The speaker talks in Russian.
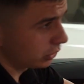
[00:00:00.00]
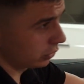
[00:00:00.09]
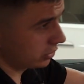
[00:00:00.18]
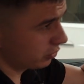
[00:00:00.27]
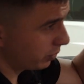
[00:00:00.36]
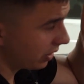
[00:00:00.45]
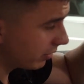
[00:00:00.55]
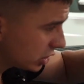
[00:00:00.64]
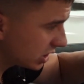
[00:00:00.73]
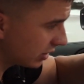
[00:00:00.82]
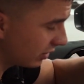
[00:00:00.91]
То есть в
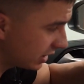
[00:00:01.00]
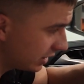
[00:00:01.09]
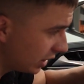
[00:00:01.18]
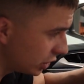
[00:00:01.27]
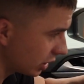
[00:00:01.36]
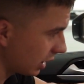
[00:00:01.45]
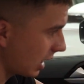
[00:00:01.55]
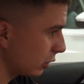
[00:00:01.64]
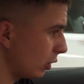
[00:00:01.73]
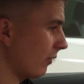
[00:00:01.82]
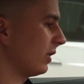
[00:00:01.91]
привычной, в электричках,
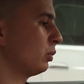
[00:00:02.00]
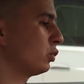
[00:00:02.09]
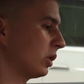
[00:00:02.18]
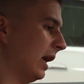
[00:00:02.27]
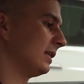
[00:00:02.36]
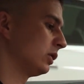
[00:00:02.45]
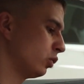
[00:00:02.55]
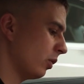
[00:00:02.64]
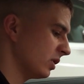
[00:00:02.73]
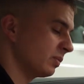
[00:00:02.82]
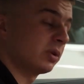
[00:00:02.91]
как только вы отпускаете
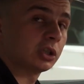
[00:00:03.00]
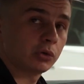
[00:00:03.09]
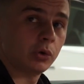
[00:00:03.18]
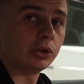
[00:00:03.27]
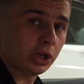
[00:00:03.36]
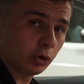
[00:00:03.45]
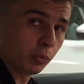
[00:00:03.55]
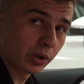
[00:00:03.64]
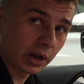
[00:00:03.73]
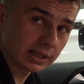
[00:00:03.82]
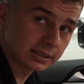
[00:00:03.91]
тормоз, происходит
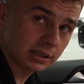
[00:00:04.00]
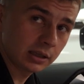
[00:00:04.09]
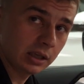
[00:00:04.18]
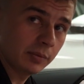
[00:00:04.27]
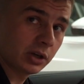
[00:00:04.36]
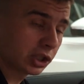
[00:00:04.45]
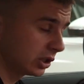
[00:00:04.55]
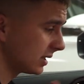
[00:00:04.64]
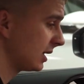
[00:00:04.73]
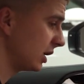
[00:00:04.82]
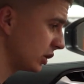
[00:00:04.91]
рекуперация и
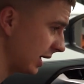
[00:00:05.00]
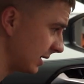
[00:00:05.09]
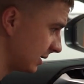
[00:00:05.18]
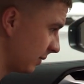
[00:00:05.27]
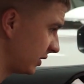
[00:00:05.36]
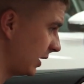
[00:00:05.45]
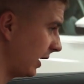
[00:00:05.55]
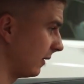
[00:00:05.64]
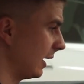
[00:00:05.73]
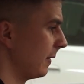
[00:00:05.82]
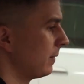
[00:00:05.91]
машина заряжается,
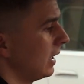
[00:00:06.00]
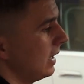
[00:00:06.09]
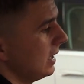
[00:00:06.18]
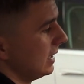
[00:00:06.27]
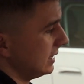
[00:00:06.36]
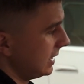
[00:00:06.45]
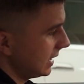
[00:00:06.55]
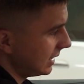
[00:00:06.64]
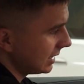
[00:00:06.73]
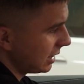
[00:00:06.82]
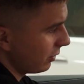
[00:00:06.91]
батарея, да?
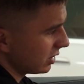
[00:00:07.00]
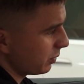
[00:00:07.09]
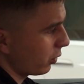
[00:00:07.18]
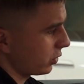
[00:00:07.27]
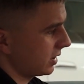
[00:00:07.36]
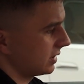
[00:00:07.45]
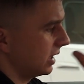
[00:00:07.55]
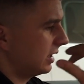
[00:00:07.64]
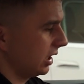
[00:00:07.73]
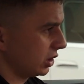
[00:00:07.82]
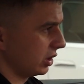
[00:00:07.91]
Здесь, если у вас просто
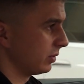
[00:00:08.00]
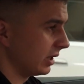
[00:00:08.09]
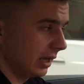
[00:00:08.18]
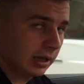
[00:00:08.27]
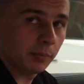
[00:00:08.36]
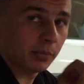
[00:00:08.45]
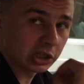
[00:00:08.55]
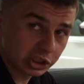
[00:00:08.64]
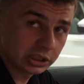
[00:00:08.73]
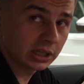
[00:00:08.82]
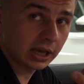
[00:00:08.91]
стоит режим D,
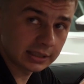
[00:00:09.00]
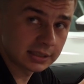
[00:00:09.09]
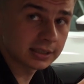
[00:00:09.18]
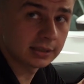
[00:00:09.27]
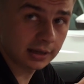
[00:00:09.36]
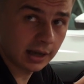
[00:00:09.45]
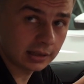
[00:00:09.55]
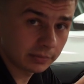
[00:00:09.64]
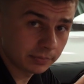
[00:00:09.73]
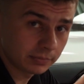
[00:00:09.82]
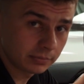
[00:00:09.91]
машина катится
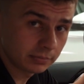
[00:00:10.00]
накатом.